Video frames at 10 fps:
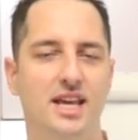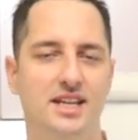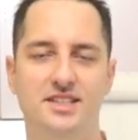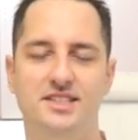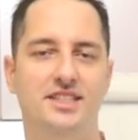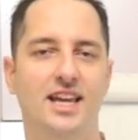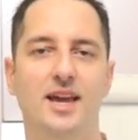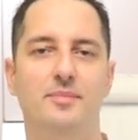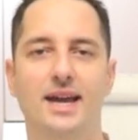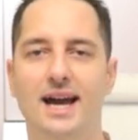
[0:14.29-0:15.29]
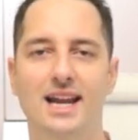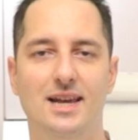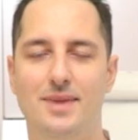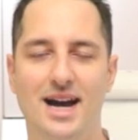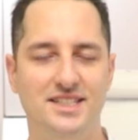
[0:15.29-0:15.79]
insieme
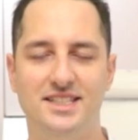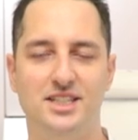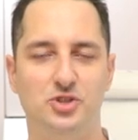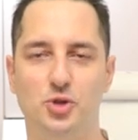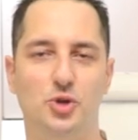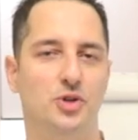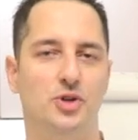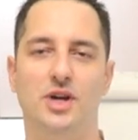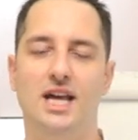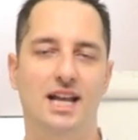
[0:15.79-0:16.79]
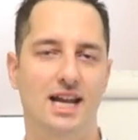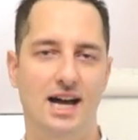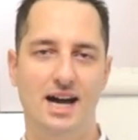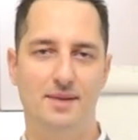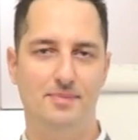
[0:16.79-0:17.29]
alle basi che sono
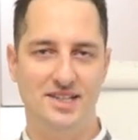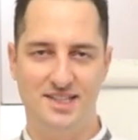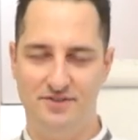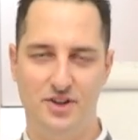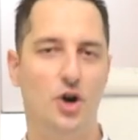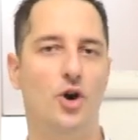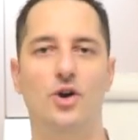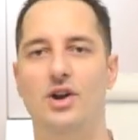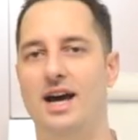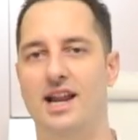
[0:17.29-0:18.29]
la pasta frolla,